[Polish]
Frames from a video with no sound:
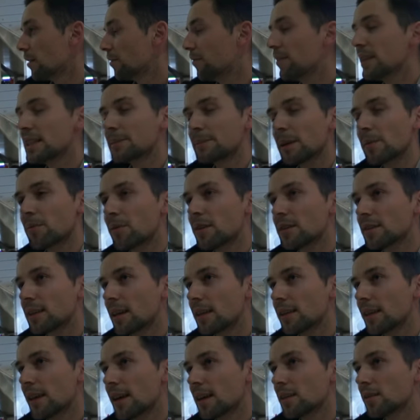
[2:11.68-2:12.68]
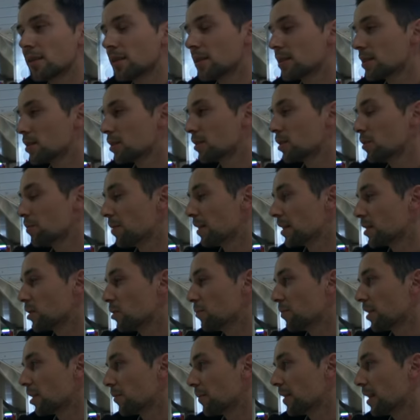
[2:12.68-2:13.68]
Wyspie Muńskiej, tak? To jest super,
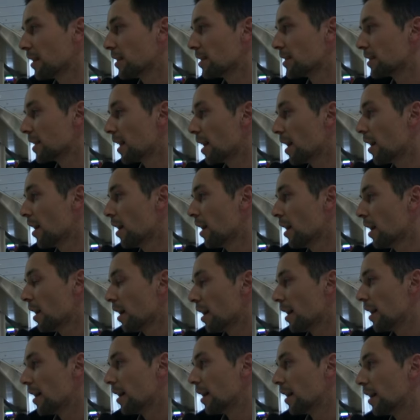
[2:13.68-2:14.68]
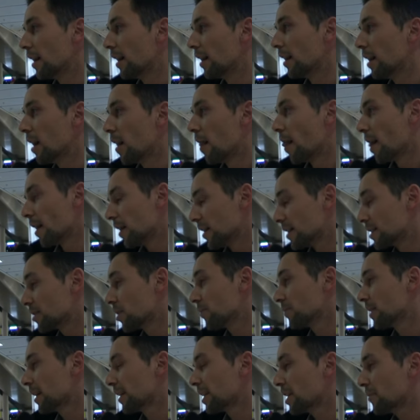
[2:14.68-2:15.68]
super miejsce. E,
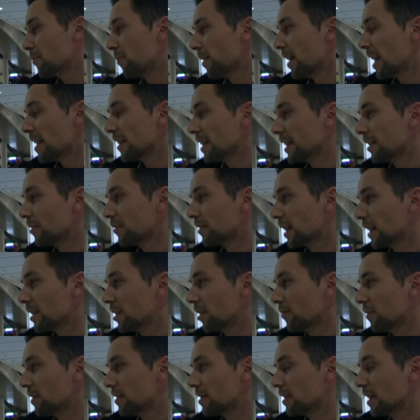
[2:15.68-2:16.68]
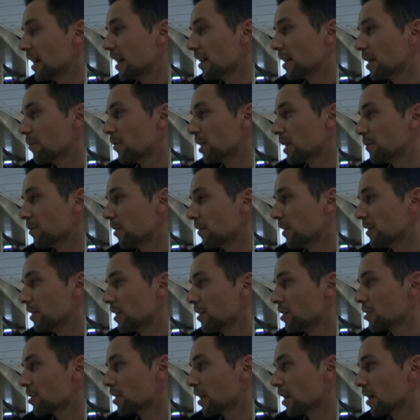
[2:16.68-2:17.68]
są takie plany tutaj nieoficjalnie, mogę
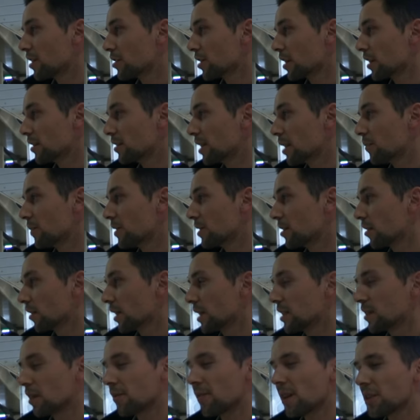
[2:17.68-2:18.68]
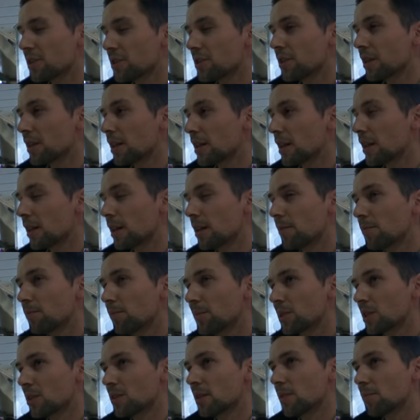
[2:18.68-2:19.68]
powiedzieć, że, że chcemy zorganizować e,
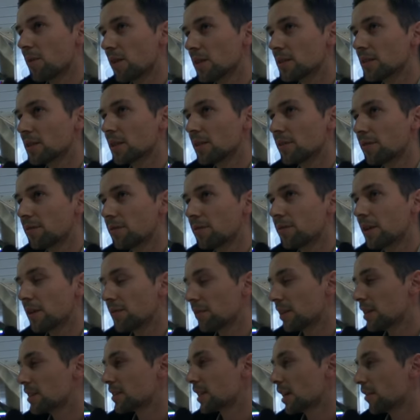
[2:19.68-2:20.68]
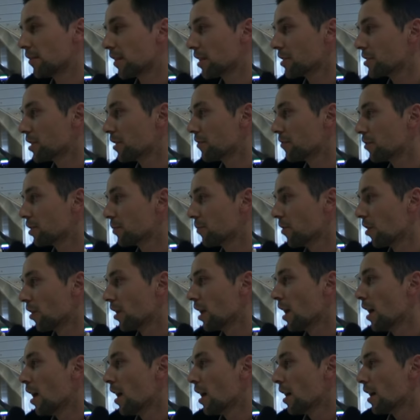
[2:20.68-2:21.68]
Mistrzostwa Polski we freestyle właśnie futbol.